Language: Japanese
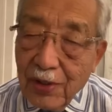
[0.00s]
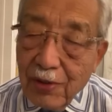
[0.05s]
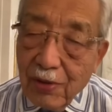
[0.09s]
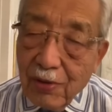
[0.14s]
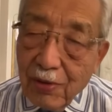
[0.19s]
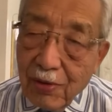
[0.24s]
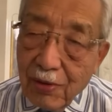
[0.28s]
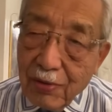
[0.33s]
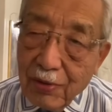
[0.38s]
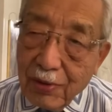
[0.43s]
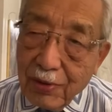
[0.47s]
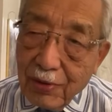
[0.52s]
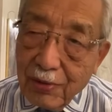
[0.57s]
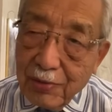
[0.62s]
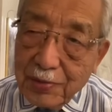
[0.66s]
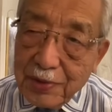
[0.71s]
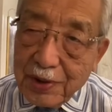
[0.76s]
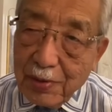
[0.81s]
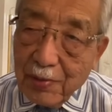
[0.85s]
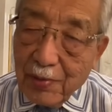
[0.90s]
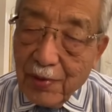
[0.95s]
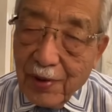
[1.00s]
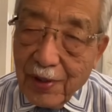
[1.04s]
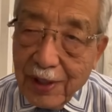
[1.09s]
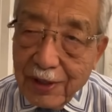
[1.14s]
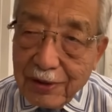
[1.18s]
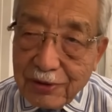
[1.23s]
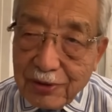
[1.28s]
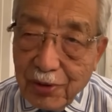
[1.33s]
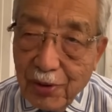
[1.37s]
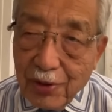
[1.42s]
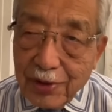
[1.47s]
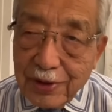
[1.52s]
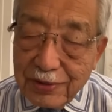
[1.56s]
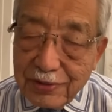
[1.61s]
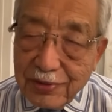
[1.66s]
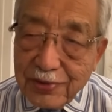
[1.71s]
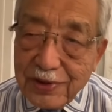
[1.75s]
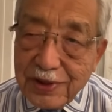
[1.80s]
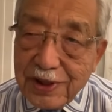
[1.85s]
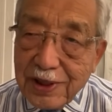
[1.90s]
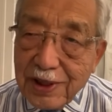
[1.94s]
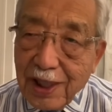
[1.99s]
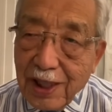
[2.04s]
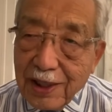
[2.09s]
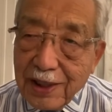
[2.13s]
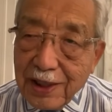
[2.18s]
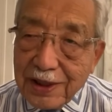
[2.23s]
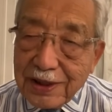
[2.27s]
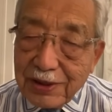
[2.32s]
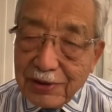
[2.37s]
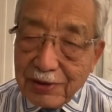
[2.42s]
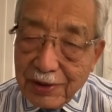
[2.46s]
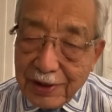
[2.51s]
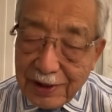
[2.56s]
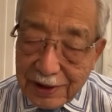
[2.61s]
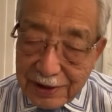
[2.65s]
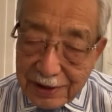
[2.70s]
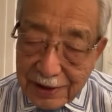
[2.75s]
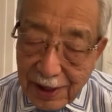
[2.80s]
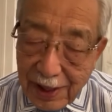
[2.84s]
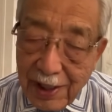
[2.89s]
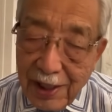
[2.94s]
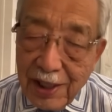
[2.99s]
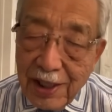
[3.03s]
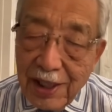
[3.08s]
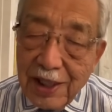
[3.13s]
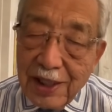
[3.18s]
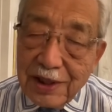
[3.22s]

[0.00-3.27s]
これを見てもわかるとおり不思議な話はですね、